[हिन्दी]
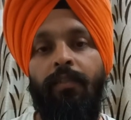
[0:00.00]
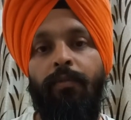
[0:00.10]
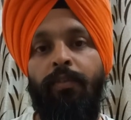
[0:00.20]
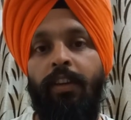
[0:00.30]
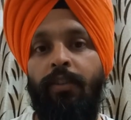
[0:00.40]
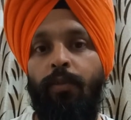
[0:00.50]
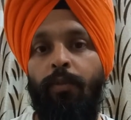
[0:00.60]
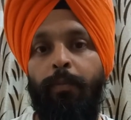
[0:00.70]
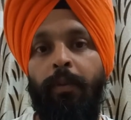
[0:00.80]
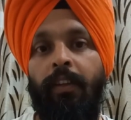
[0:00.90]
उनके
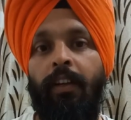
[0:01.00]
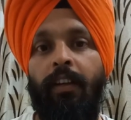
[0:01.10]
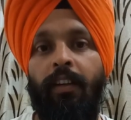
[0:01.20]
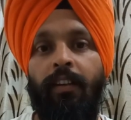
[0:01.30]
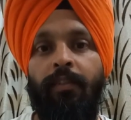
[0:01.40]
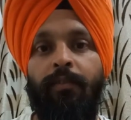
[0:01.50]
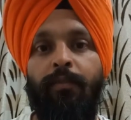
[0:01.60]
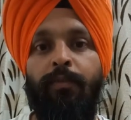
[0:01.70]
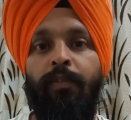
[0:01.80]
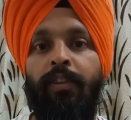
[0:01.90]
जो पिता हैं
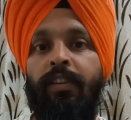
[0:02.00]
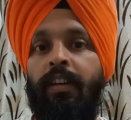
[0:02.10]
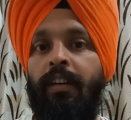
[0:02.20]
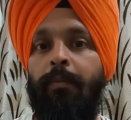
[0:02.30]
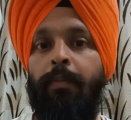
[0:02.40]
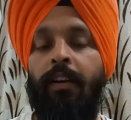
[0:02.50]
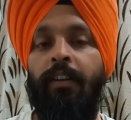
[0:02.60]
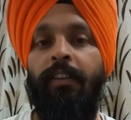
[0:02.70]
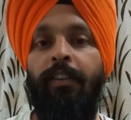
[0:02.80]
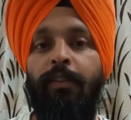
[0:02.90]
उन्होंने उनका नाम
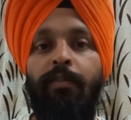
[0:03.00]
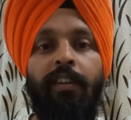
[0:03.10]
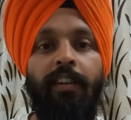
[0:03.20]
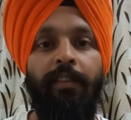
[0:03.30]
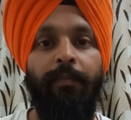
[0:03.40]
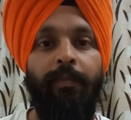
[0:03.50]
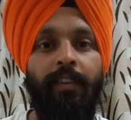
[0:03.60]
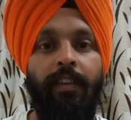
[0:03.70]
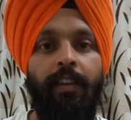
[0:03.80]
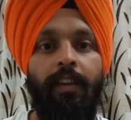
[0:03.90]
भारत क्यों रखा
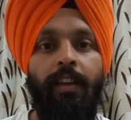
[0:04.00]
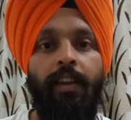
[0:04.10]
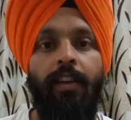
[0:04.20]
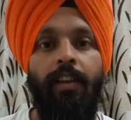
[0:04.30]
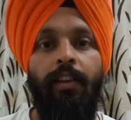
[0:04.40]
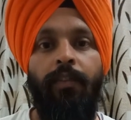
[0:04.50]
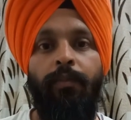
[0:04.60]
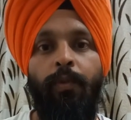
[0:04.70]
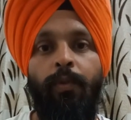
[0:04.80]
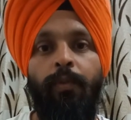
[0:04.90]

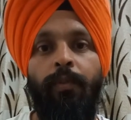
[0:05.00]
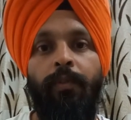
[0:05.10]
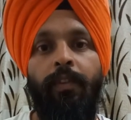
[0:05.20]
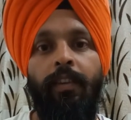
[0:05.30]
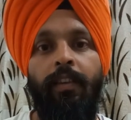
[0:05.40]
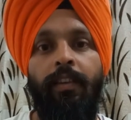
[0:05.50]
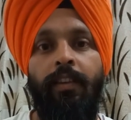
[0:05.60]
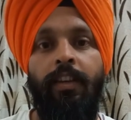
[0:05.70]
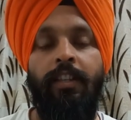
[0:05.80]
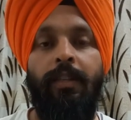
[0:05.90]
वो
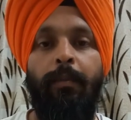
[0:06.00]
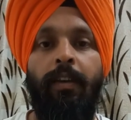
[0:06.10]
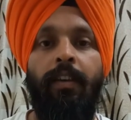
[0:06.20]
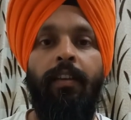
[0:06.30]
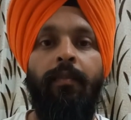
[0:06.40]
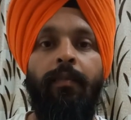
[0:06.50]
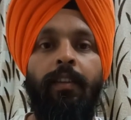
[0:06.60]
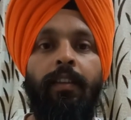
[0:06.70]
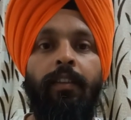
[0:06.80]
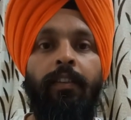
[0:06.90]
इसमें
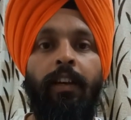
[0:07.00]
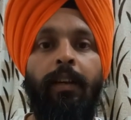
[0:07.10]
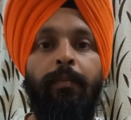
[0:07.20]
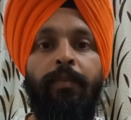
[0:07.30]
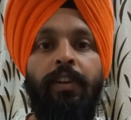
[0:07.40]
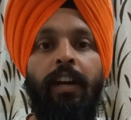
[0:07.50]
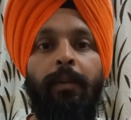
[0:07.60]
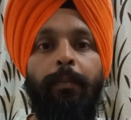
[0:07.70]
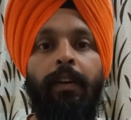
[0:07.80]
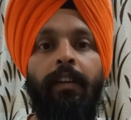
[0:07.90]
धर्म
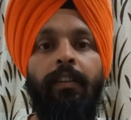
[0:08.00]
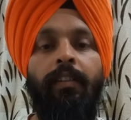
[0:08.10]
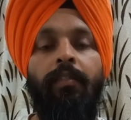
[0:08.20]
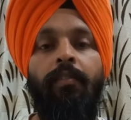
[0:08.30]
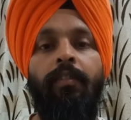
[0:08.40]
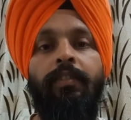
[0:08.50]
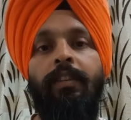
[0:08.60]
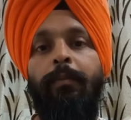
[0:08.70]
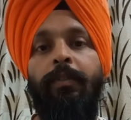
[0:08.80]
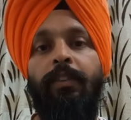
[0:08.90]
जात पात और
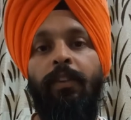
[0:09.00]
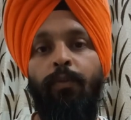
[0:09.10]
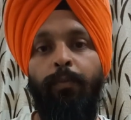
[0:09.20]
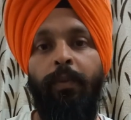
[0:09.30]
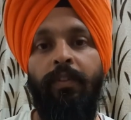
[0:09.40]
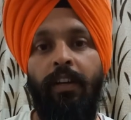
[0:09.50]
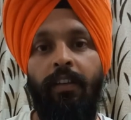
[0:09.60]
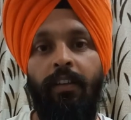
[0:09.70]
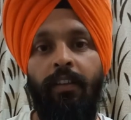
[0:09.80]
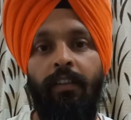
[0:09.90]
सभी से ऊपर
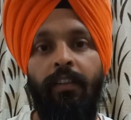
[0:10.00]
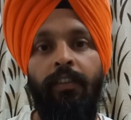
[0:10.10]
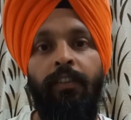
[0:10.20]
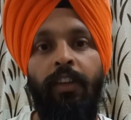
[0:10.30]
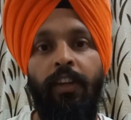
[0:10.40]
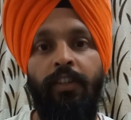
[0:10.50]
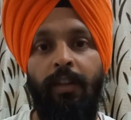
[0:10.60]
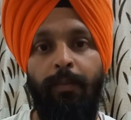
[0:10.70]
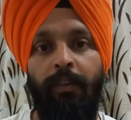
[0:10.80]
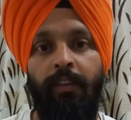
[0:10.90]
जाकर देश
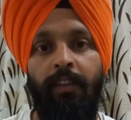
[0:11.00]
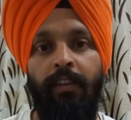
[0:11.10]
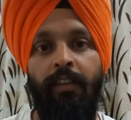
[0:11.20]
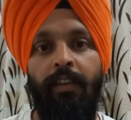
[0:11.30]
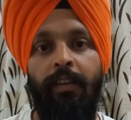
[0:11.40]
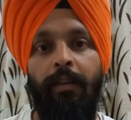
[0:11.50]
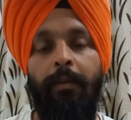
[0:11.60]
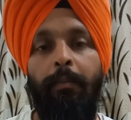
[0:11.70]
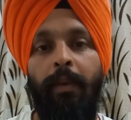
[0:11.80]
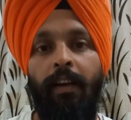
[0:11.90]
के प्रति
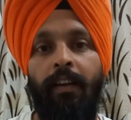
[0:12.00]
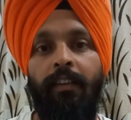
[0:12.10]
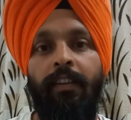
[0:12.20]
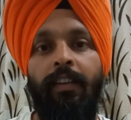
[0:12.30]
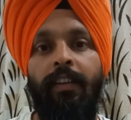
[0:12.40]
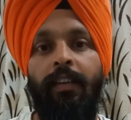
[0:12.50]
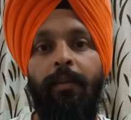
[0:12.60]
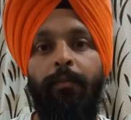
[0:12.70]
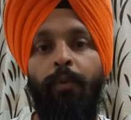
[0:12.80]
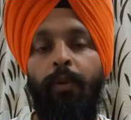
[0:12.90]
प्यार
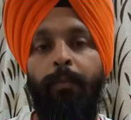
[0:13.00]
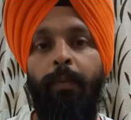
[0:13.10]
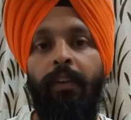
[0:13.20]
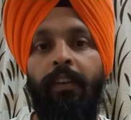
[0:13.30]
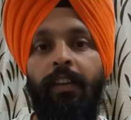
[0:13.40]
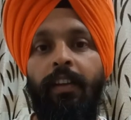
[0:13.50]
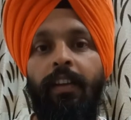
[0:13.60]
मोहब्बत